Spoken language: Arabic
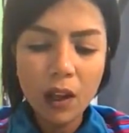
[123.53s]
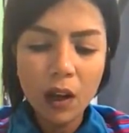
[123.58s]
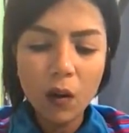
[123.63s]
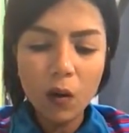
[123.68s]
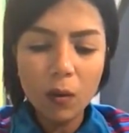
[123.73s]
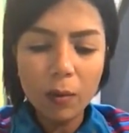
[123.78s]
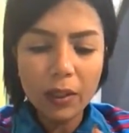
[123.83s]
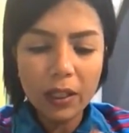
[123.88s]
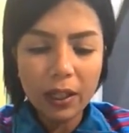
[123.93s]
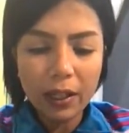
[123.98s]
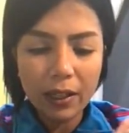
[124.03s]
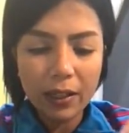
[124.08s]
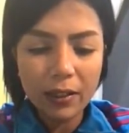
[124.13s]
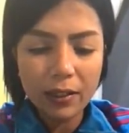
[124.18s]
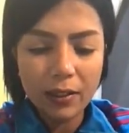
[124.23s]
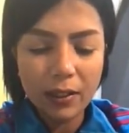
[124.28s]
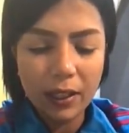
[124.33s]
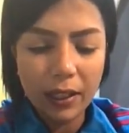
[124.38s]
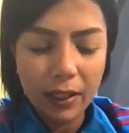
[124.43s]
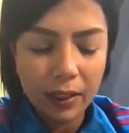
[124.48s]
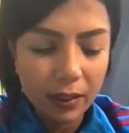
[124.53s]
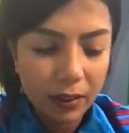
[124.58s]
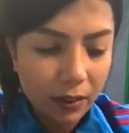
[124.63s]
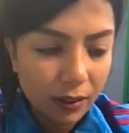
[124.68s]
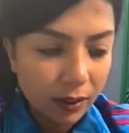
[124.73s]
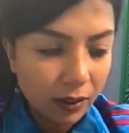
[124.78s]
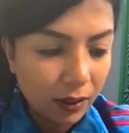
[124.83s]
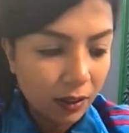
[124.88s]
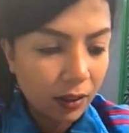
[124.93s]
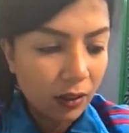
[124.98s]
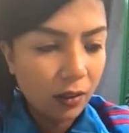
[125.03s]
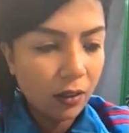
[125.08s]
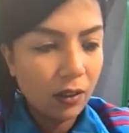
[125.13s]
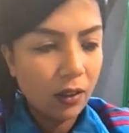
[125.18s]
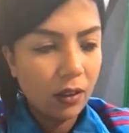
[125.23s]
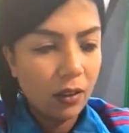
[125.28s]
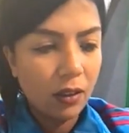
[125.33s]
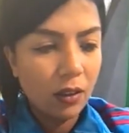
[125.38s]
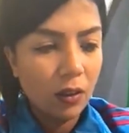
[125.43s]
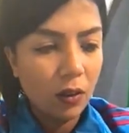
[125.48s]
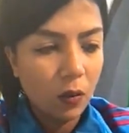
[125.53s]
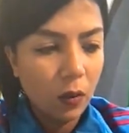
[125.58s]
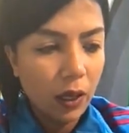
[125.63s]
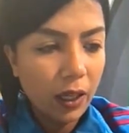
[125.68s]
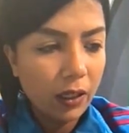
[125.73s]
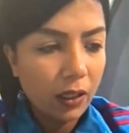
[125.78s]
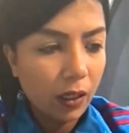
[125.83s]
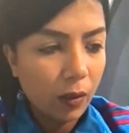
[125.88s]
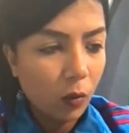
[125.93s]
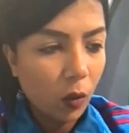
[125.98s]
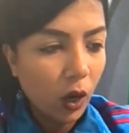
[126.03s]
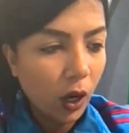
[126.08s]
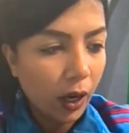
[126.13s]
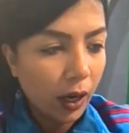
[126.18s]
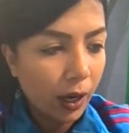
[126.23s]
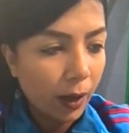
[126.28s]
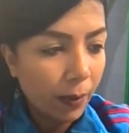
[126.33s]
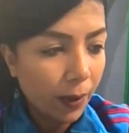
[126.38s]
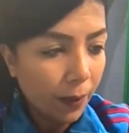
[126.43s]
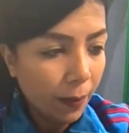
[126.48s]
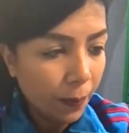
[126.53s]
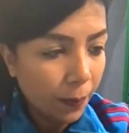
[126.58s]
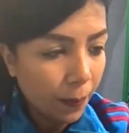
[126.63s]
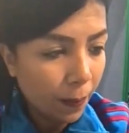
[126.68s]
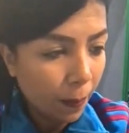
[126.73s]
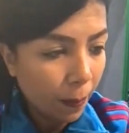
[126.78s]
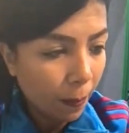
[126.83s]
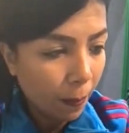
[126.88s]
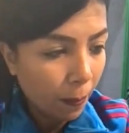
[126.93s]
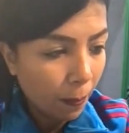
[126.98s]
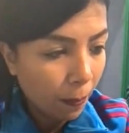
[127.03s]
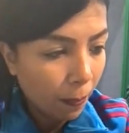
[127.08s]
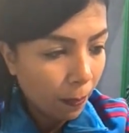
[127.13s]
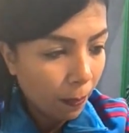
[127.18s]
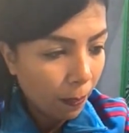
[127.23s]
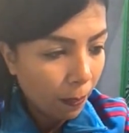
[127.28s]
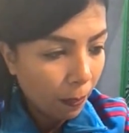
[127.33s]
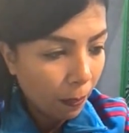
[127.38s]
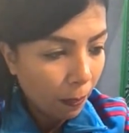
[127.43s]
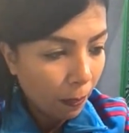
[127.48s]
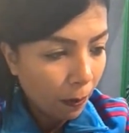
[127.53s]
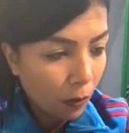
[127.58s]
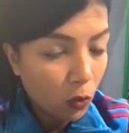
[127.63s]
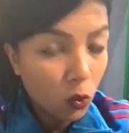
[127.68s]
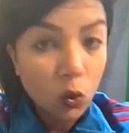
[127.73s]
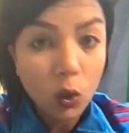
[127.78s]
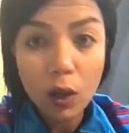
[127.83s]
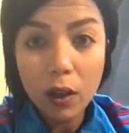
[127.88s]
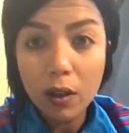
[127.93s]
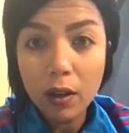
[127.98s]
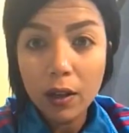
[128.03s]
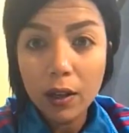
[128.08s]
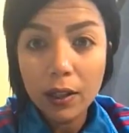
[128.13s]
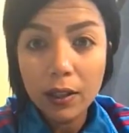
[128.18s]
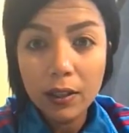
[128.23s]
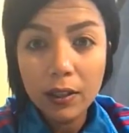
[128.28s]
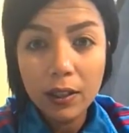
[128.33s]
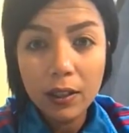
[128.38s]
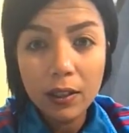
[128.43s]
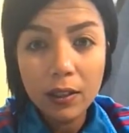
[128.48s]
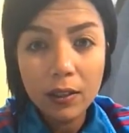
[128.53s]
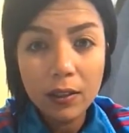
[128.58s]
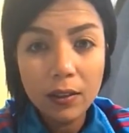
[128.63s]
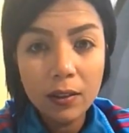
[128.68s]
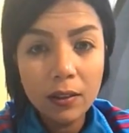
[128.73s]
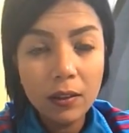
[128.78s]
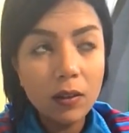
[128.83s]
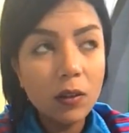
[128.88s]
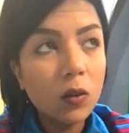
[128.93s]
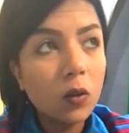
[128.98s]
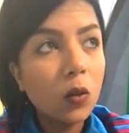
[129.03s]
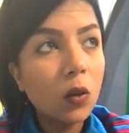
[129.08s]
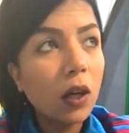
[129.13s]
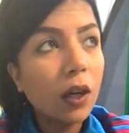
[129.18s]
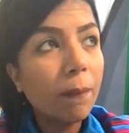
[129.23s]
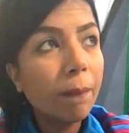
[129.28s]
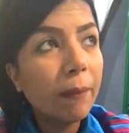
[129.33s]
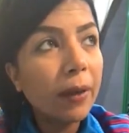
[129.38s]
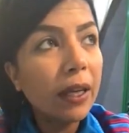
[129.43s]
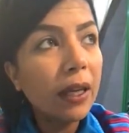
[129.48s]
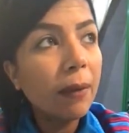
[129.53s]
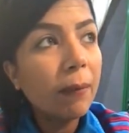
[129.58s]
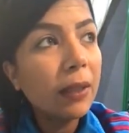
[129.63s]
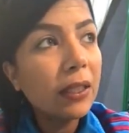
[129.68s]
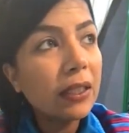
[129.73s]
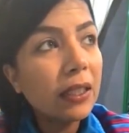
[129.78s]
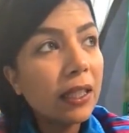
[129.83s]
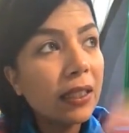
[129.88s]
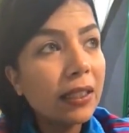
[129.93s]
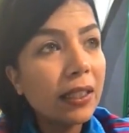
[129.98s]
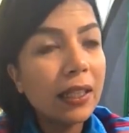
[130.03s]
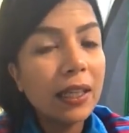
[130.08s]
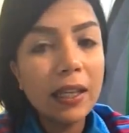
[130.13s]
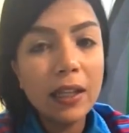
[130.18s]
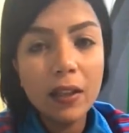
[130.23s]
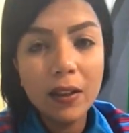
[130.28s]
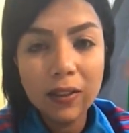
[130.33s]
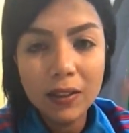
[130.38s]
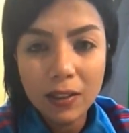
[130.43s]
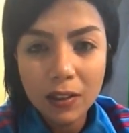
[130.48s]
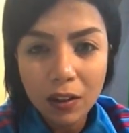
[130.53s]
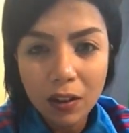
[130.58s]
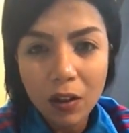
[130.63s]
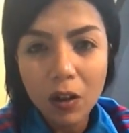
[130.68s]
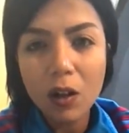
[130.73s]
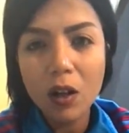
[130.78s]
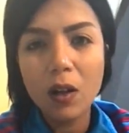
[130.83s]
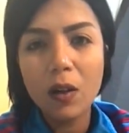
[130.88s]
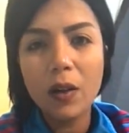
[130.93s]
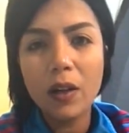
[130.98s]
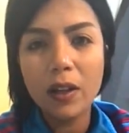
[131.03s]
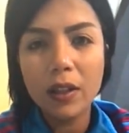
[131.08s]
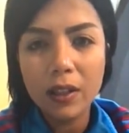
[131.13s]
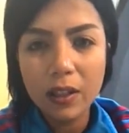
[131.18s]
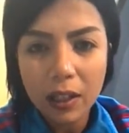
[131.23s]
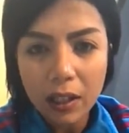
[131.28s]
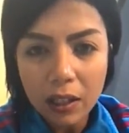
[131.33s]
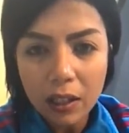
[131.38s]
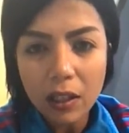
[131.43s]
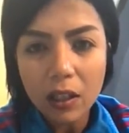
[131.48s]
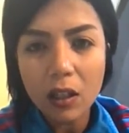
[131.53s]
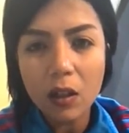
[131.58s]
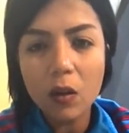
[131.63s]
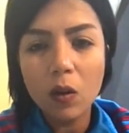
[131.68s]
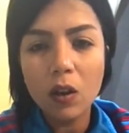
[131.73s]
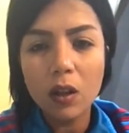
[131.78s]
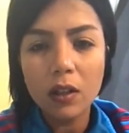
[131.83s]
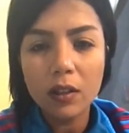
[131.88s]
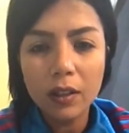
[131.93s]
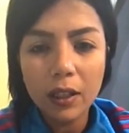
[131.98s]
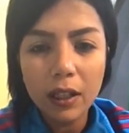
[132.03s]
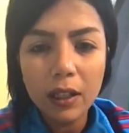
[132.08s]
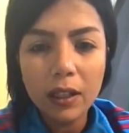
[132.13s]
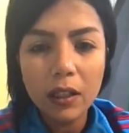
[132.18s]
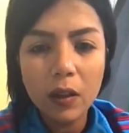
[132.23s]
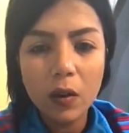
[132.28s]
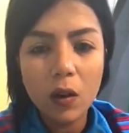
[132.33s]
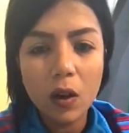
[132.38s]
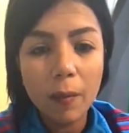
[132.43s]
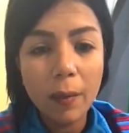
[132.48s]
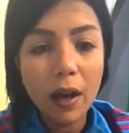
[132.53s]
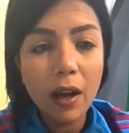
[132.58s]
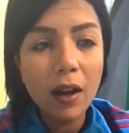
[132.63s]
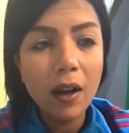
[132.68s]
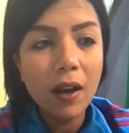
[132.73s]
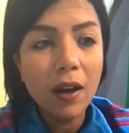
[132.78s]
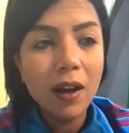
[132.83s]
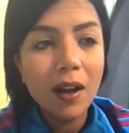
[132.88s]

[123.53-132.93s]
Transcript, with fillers: أول ما دخلت لقيت واحدة محجبة صغيرة جدا وعمالة ماسكة سجاير سيجارة ورا التانية ورا التالتة ورا الرابعة